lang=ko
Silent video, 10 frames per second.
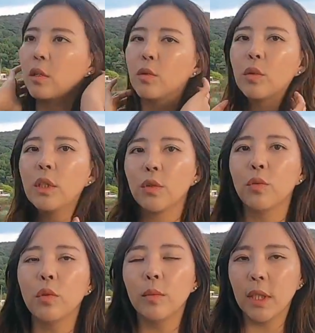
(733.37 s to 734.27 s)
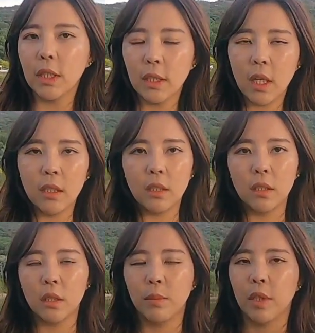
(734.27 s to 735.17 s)
그리고 또 이제 궁금하신 사항
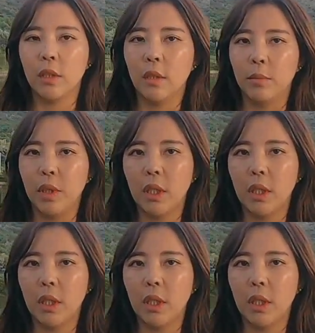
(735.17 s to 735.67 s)
있으시면은